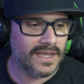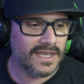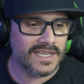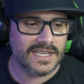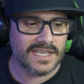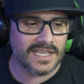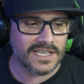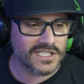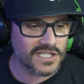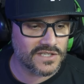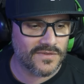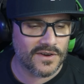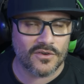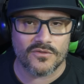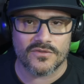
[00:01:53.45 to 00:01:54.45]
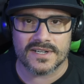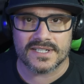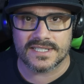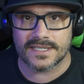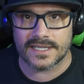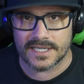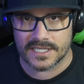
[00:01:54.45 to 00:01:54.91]
e a gente vai
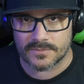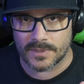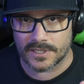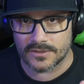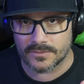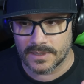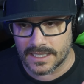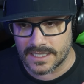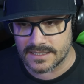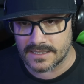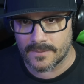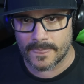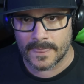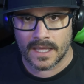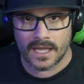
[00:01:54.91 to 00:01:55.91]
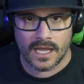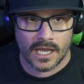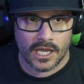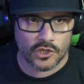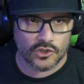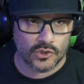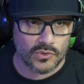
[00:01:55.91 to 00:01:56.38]
conversando a respeito, beleza?
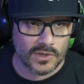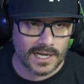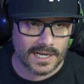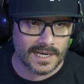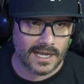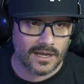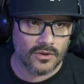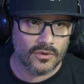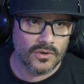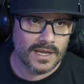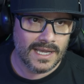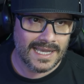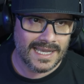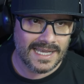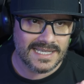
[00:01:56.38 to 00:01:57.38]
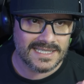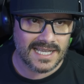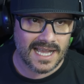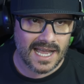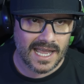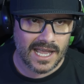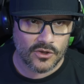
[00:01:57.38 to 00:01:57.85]
Eu estou no canal
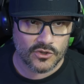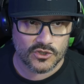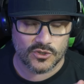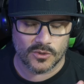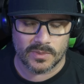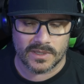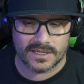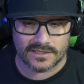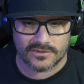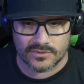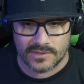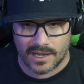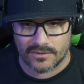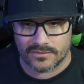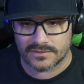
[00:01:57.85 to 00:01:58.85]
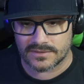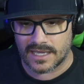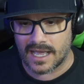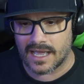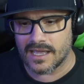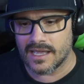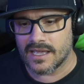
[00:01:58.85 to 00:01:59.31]
Israel Sobrenatural,
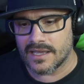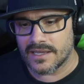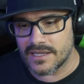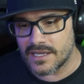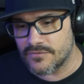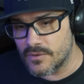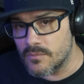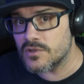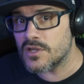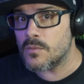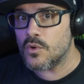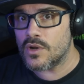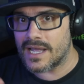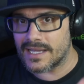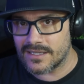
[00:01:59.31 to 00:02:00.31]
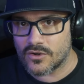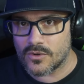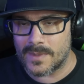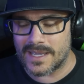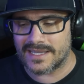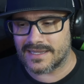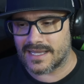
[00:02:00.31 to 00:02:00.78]
tá? E é, vamos dar uma olhada
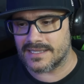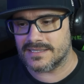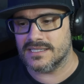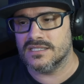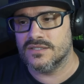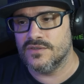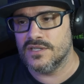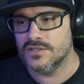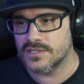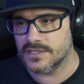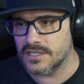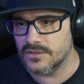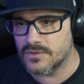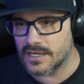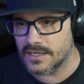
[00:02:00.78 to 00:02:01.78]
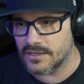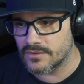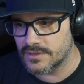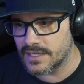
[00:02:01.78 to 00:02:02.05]
como é que tá esses vídeos aqui do canal